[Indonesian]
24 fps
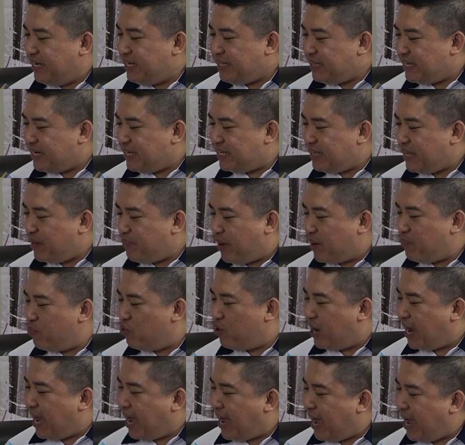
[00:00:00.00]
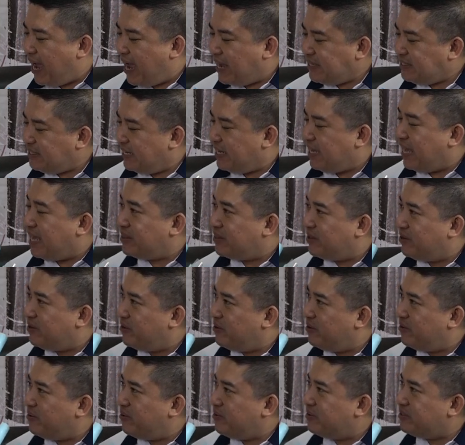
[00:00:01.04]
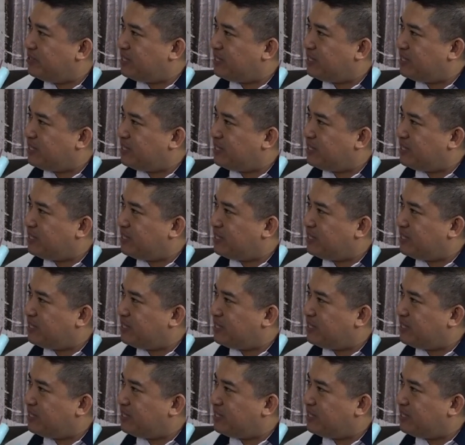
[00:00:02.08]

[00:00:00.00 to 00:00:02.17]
ini ternyata apa? Bunga asli atau itu